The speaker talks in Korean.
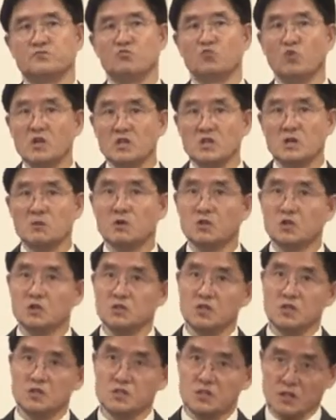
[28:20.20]
왜냐하면
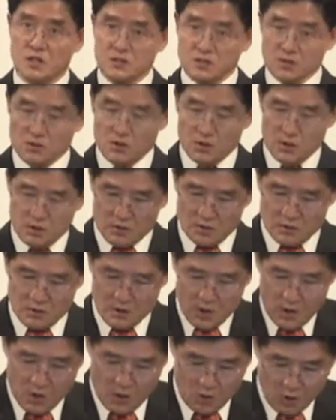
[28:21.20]
그들이 이제까지 들었던
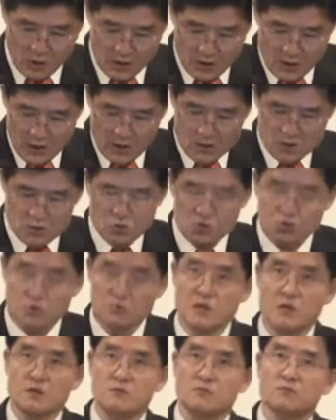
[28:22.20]
회당에서
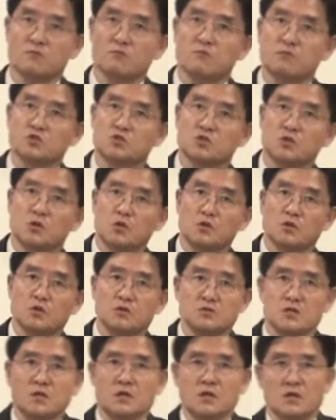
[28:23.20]
수많은 뭐 설교
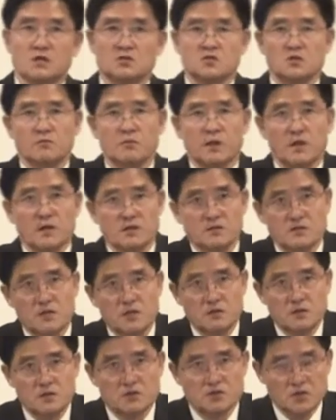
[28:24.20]
듣지 않았겠어요?
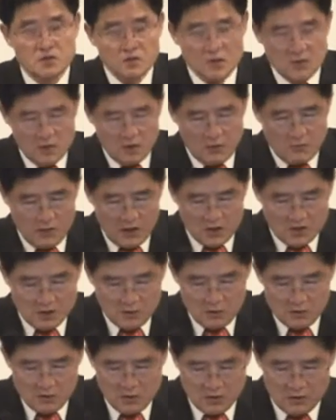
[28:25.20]
바리새인들 서기관들이
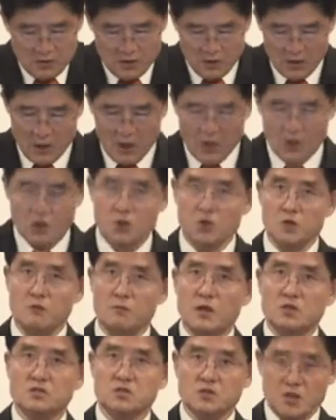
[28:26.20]
말씀을 들었는데 그
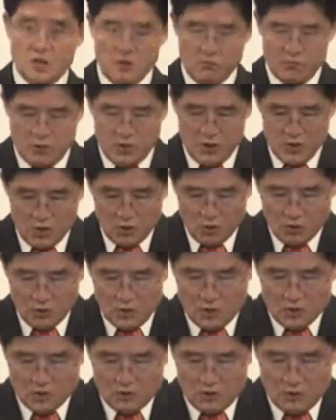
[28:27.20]
말씀과는
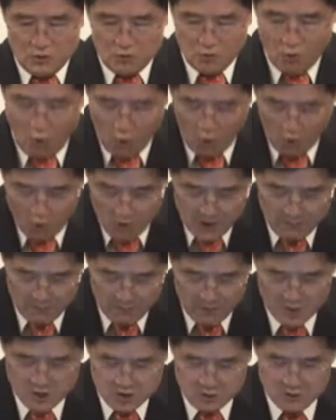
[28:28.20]
비교도 할수 없는 놀란
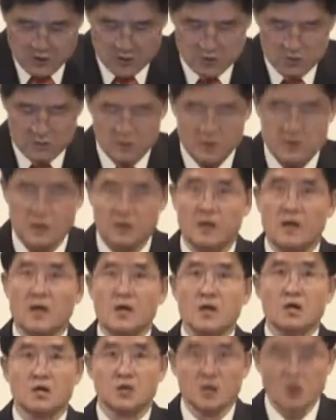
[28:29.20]
말씀이었습니다.
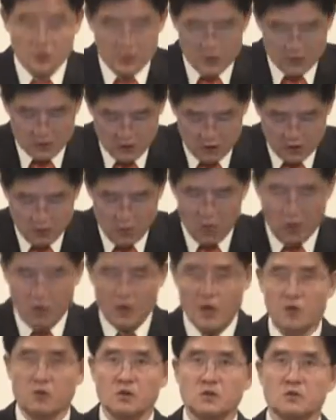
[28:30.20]
그런데 더
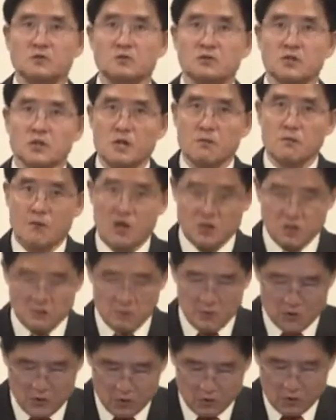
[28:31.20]
놀라운 건 그런
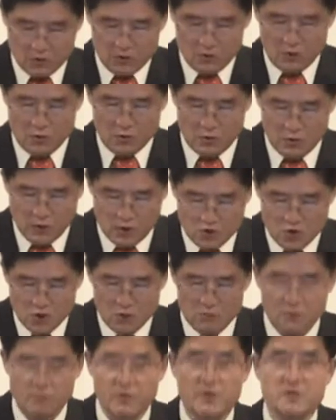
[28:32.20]
말씀을 듣고도
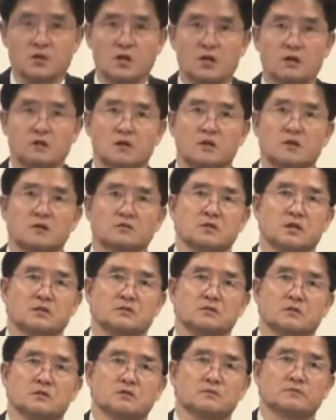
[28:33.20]
예수님을 배척했다는
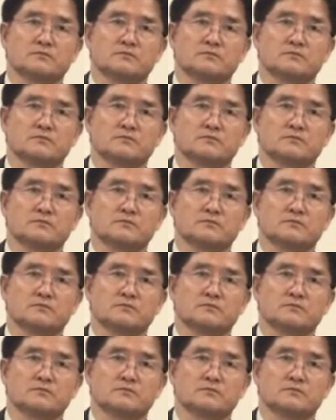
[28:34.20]
사실.